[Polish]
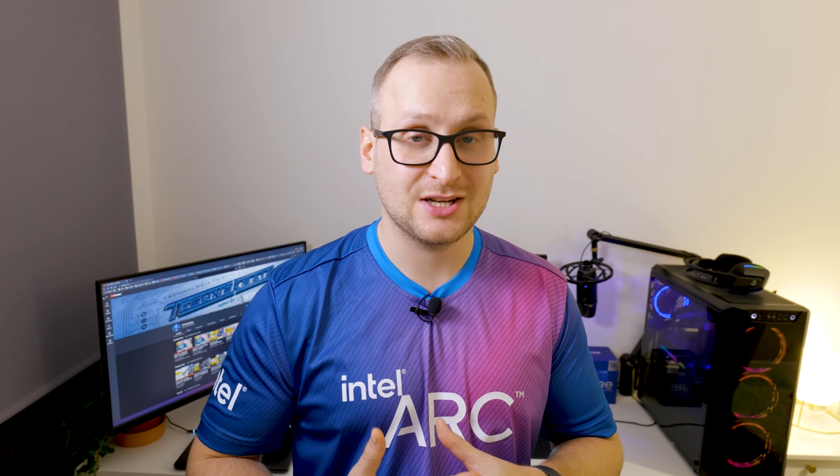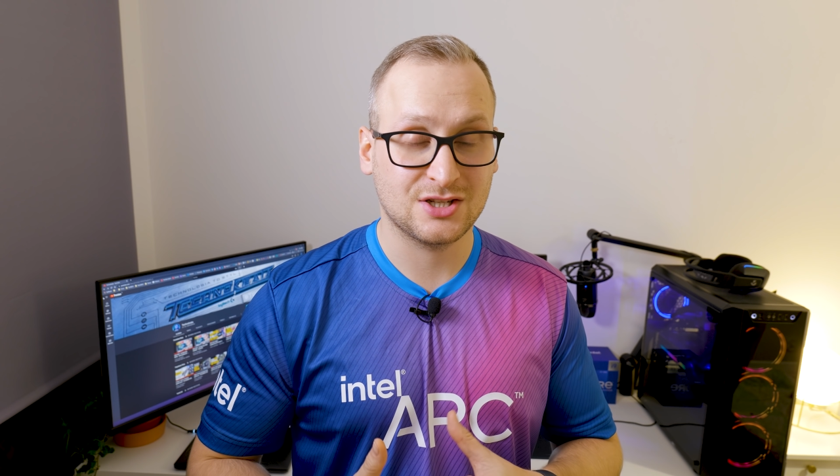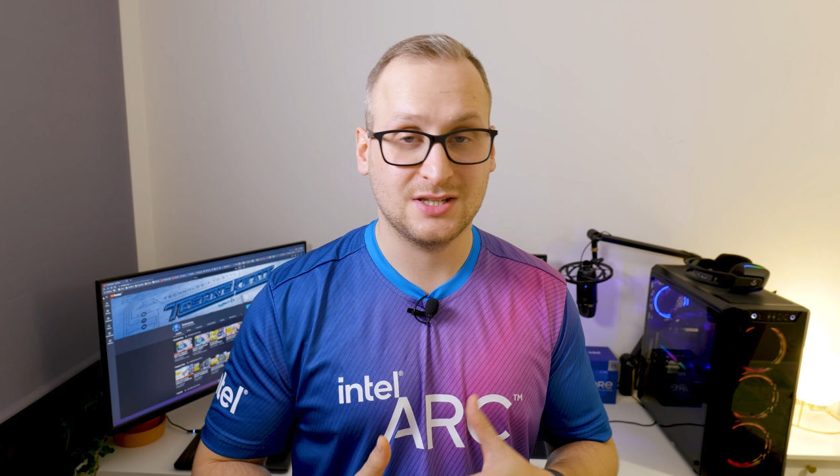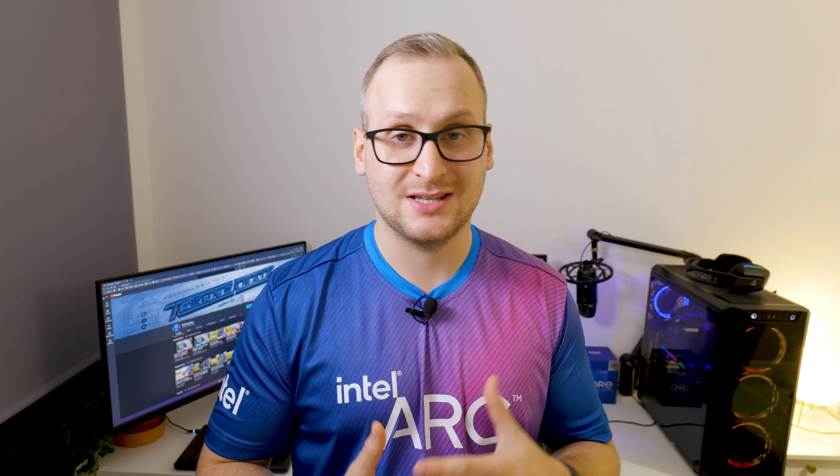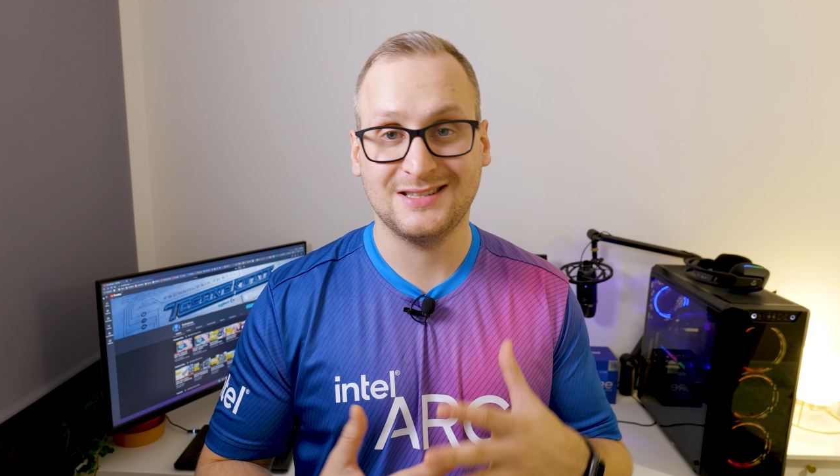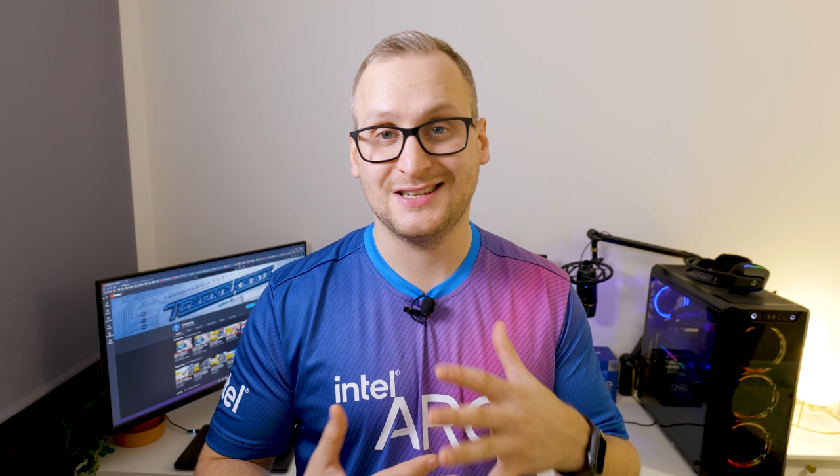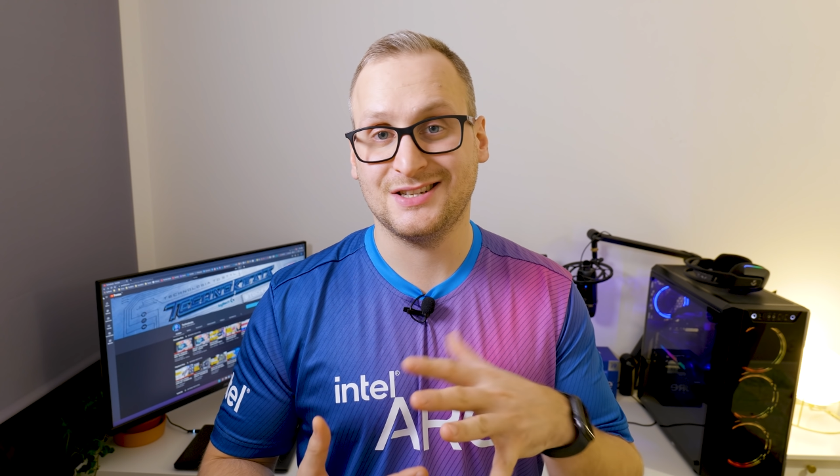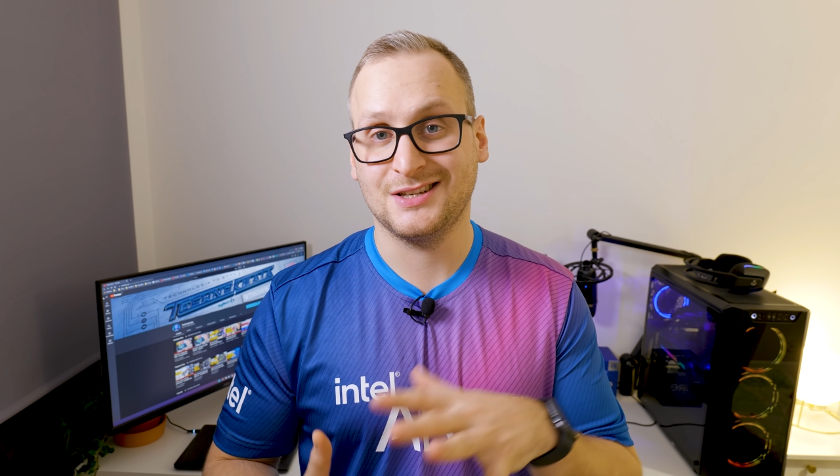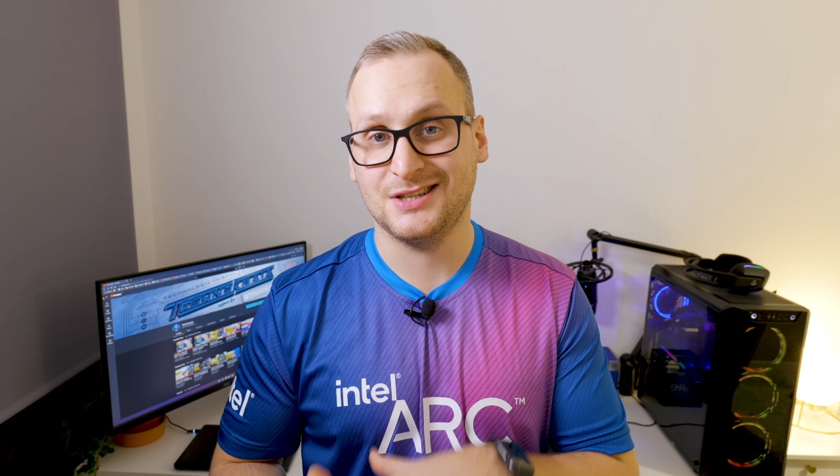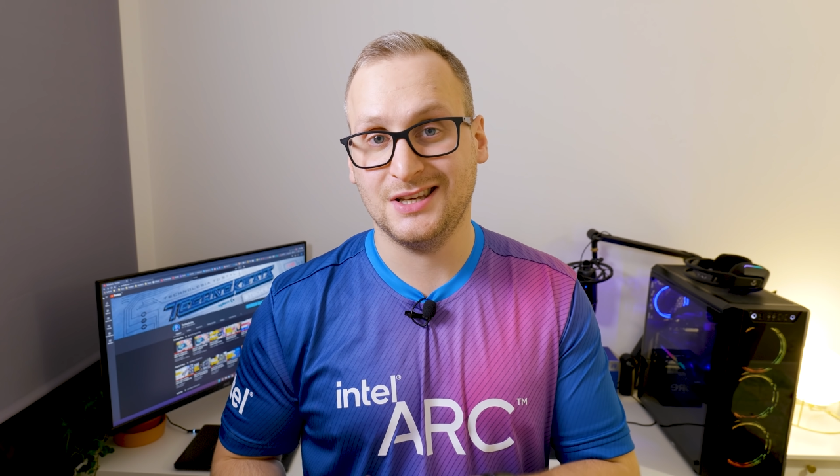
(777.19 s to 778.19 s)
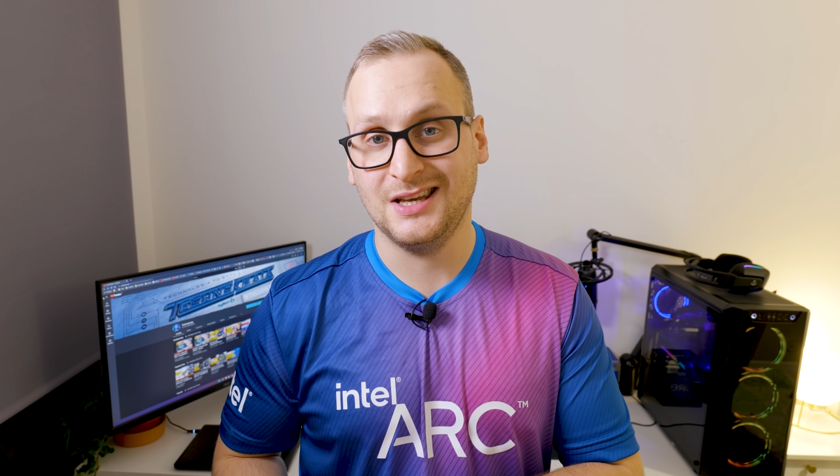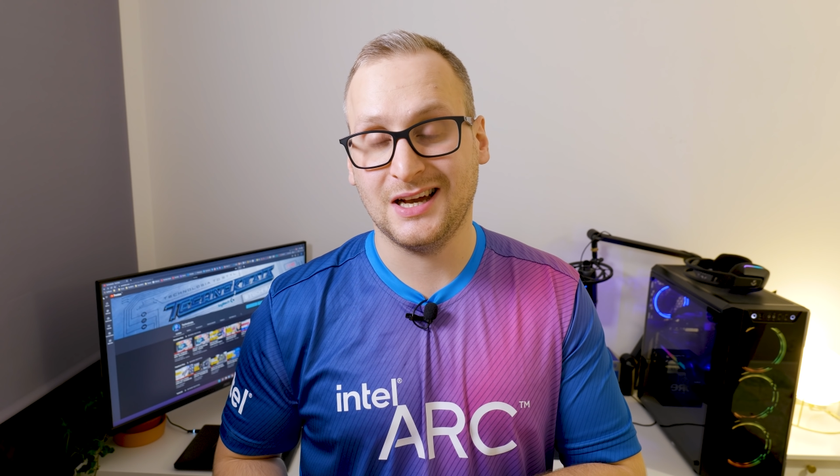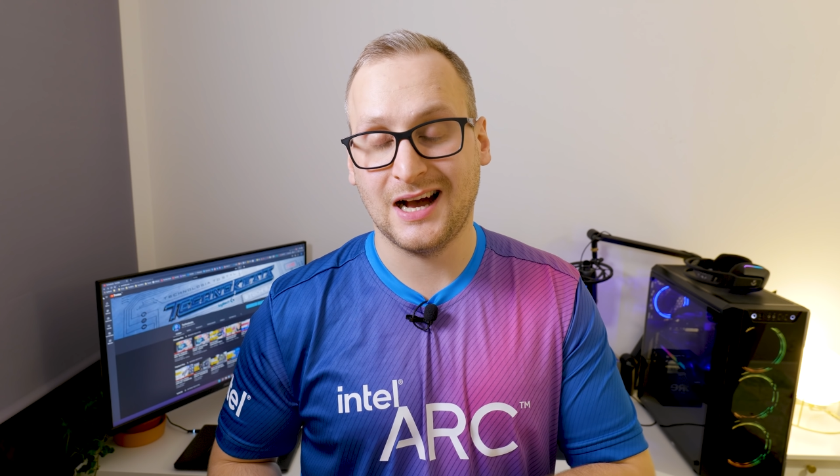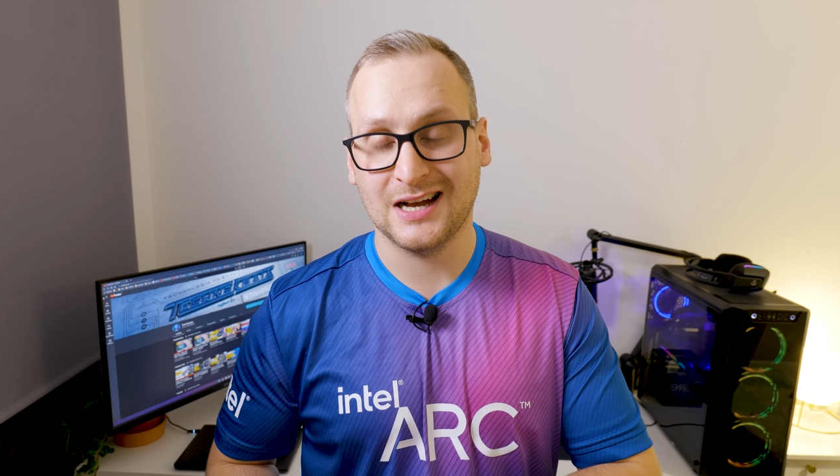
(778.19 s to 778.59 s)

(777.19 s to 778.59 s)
H610 i